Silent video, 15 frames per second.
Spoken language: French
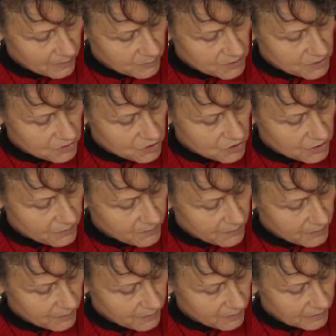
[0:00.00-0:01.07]
parce que j'aime
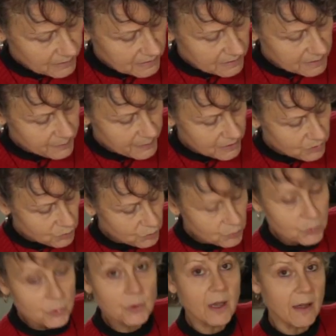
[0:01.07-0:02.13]
qu'il n'y ait pas du
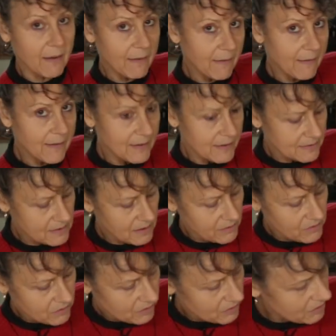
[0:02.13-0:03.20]
tout de grain à
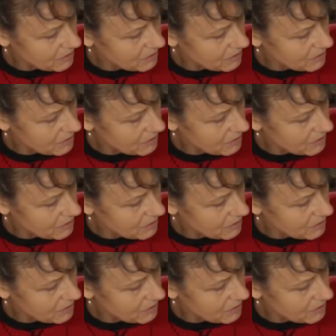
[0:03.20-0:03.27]
l'intérieur